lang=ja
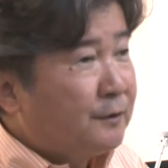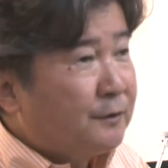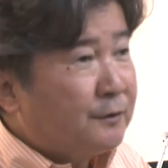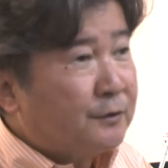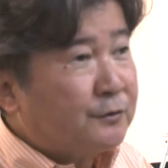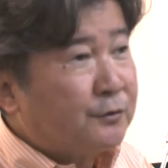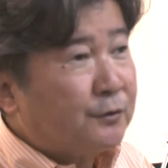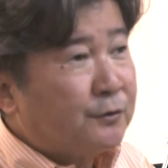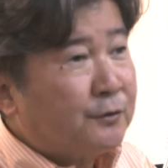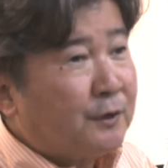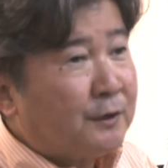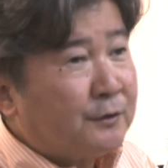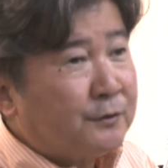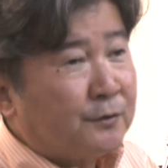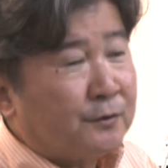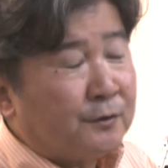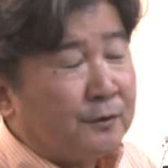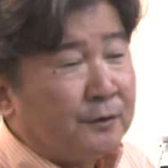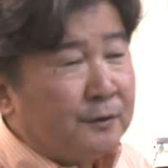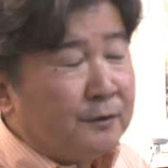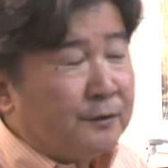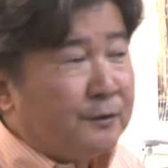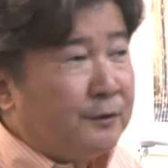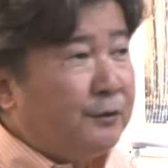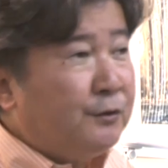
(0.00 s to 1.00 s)
でそれとあと
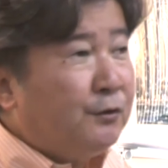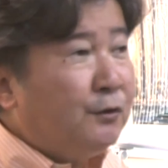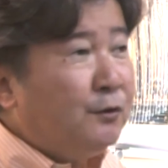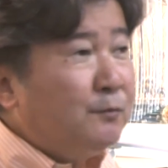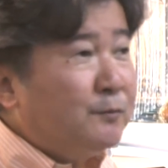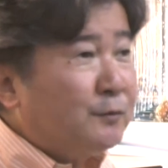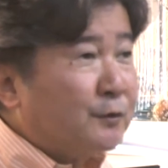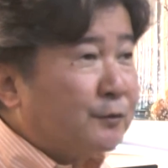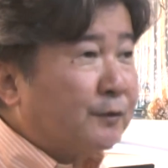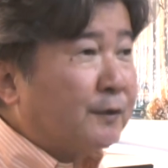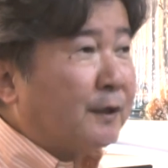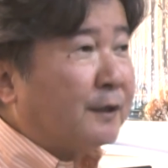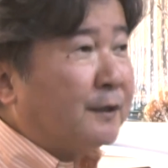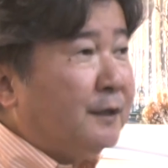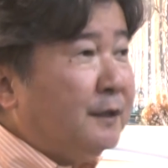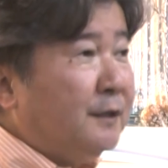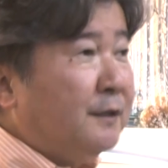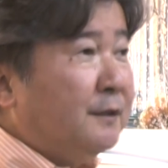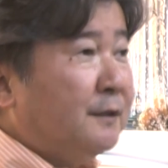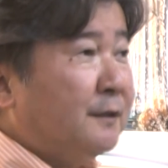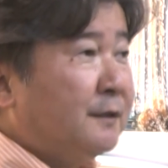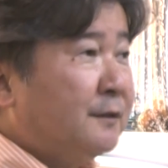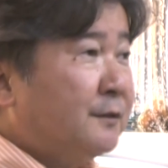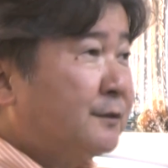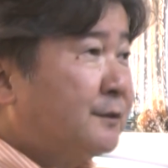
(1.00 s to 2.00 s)
リフォームもそうだ
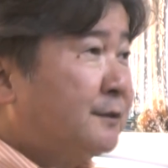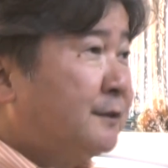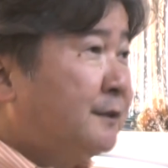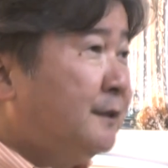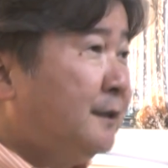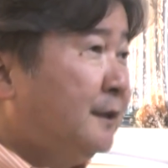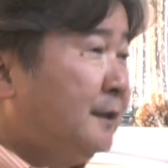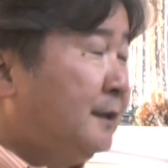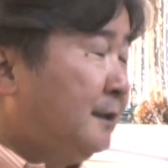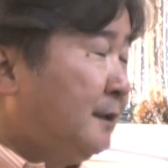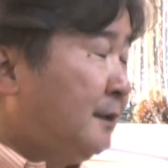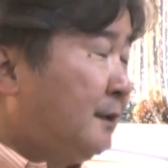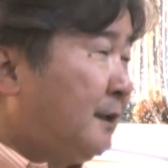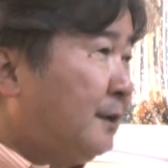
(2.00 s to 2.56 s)
ね要するに、